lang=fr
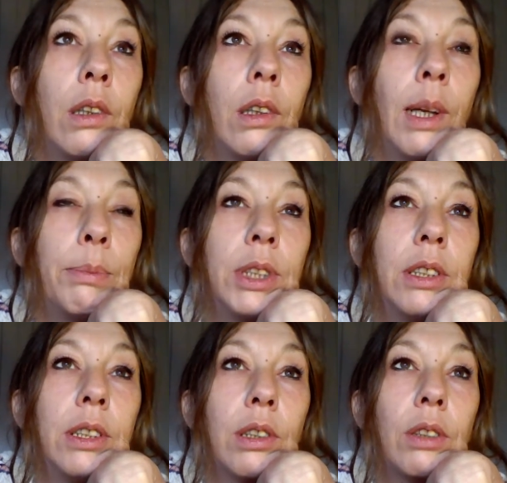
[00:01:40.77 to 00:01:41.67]
la
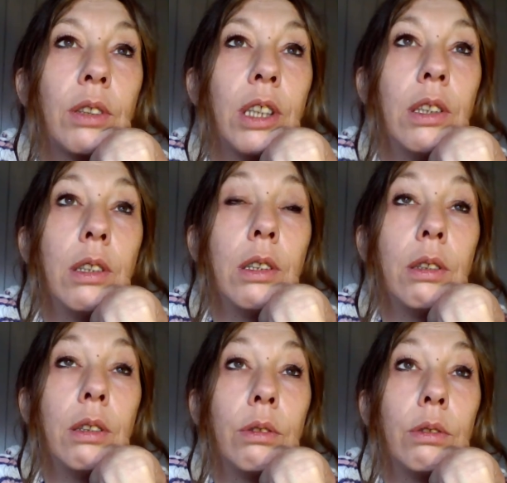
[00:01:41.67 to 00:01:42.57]
petite
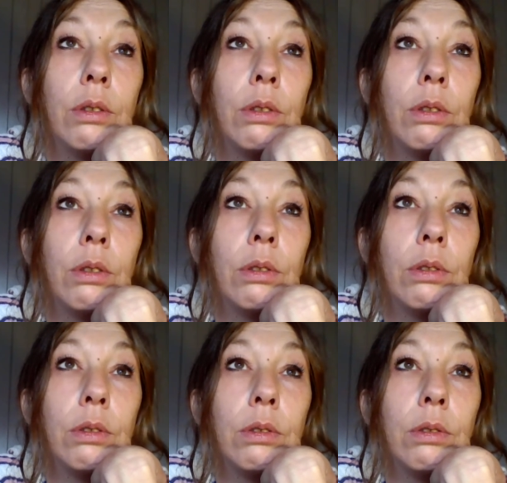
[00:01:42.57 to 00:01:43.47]
Sandrine,
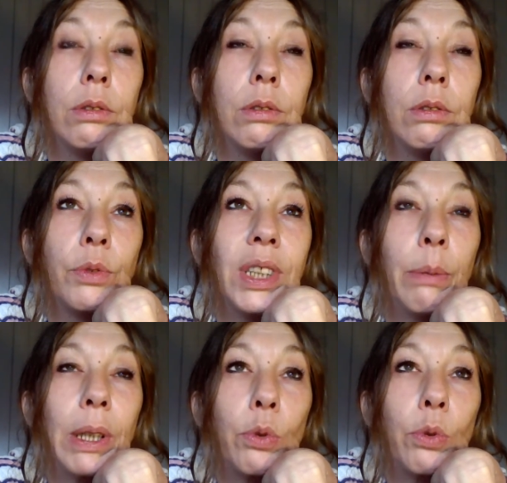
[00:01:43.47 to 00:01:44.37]
on savait
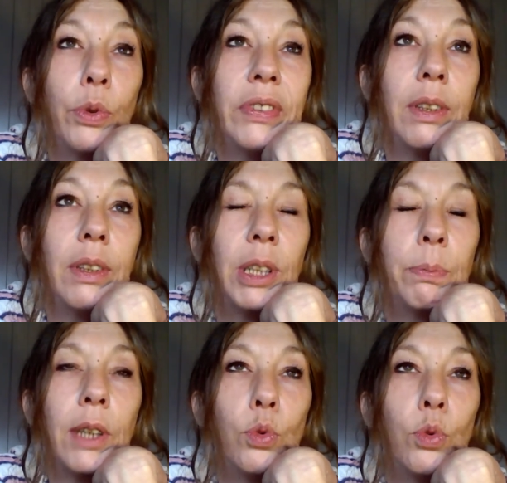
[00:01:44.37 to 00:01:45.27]
pas trop si c'était
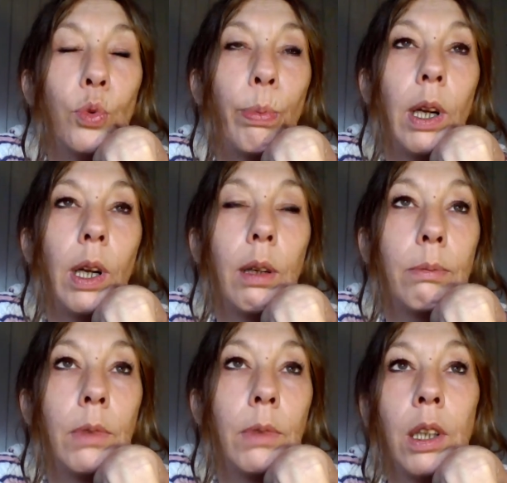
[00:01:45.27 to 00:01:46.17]
passe-partout ou pas.
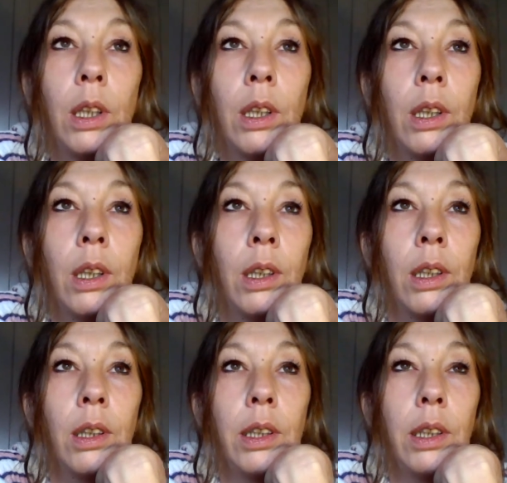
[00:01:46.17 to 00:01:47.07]

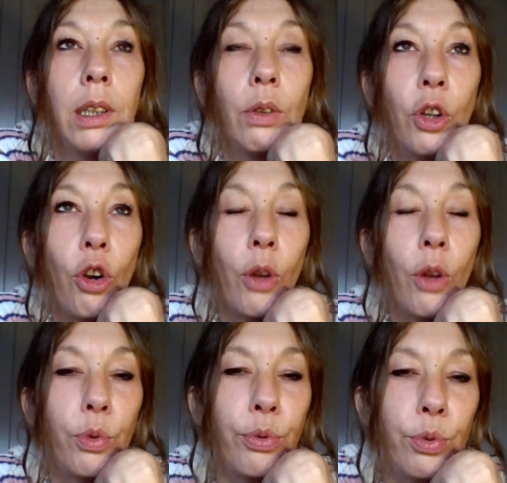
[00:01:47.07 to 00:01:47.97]
Et on a encore
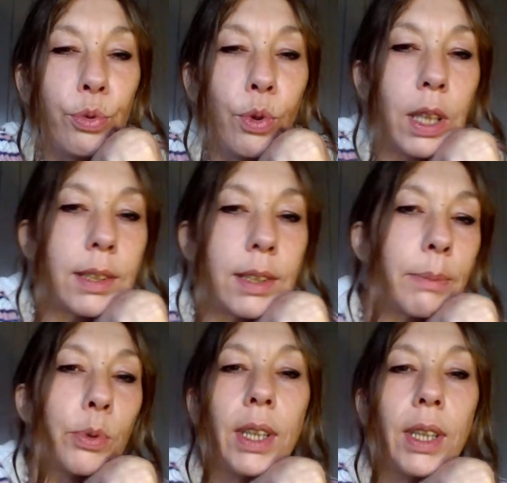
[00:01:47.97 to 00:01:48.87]
du flou, quoi. C'est
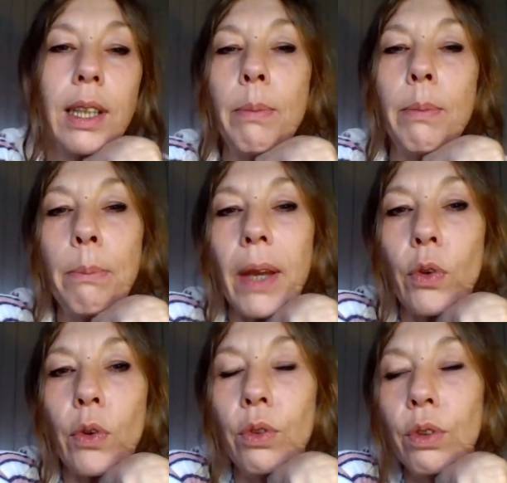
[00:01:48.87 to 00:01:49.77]
peut-être la même
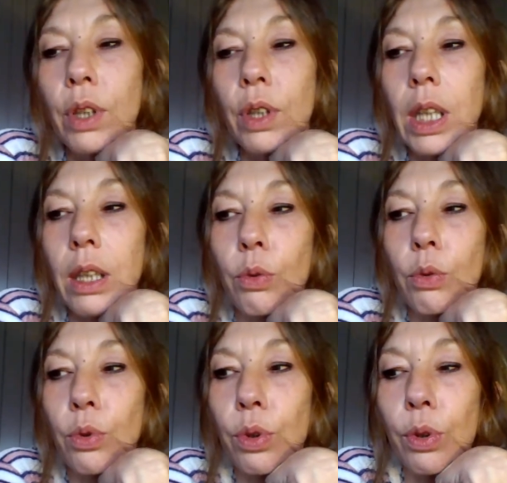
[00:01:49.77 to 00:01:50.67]
personne. Et
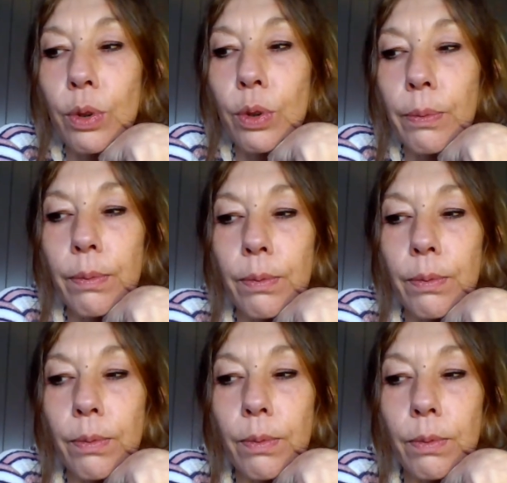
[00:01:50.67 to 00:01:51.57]
donc,
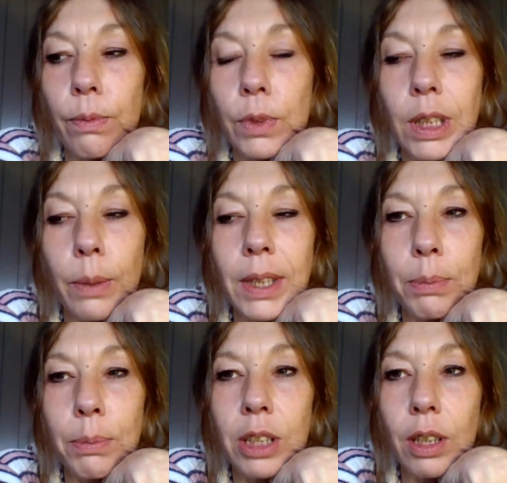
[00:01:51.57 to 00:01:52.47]
c'est comme si la
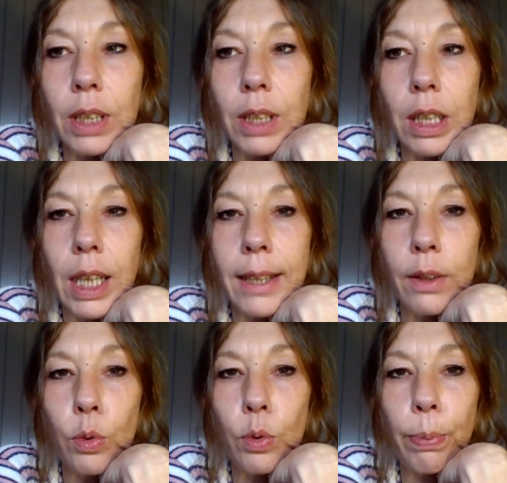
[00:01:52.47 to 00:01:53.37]
petite Sandrine, elle a
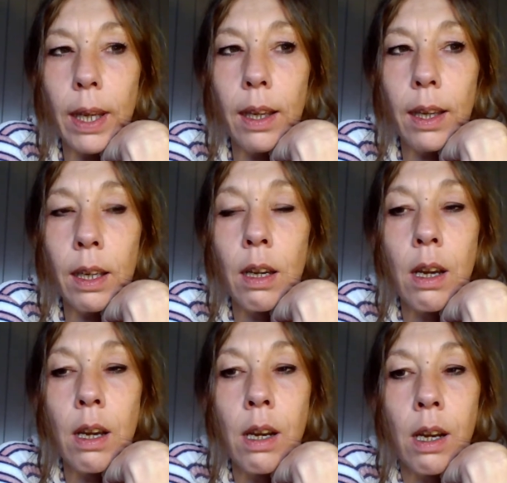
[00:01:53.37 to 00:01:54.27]
été coupée
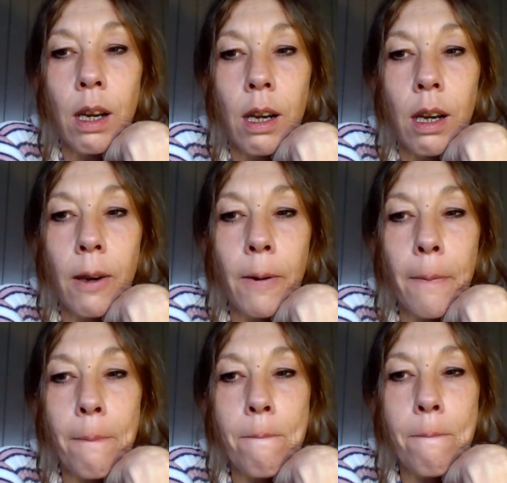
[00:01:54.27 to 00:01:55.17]

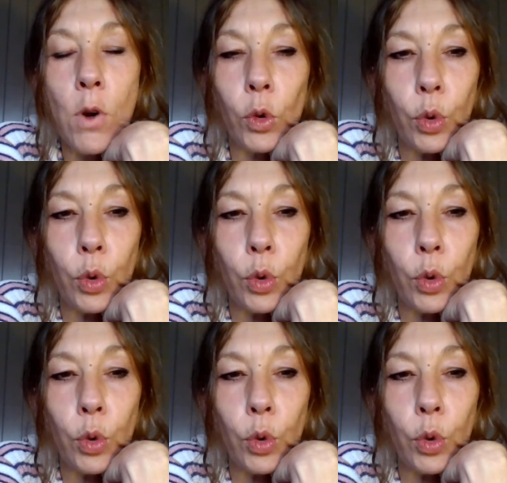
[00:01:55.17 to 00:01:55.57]
en